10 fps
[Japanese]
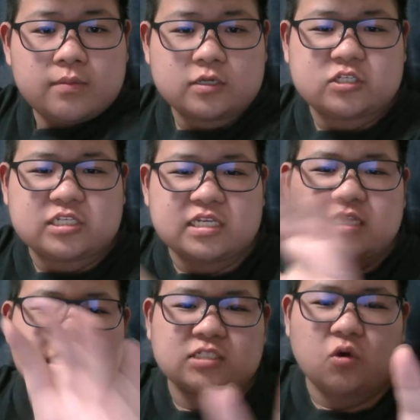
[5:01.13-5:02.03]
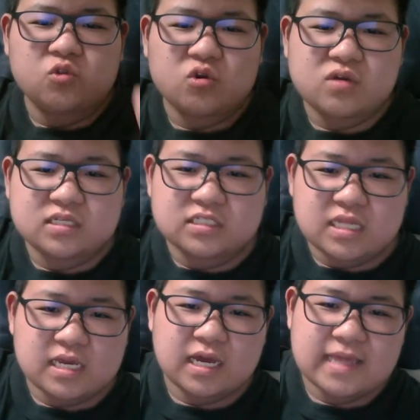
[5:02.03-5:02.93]
あ、口に出して音読はし
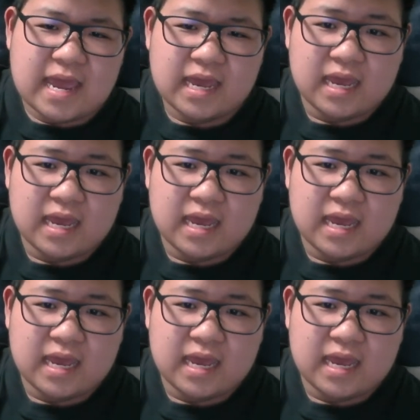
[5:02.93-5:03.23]
ねえがな。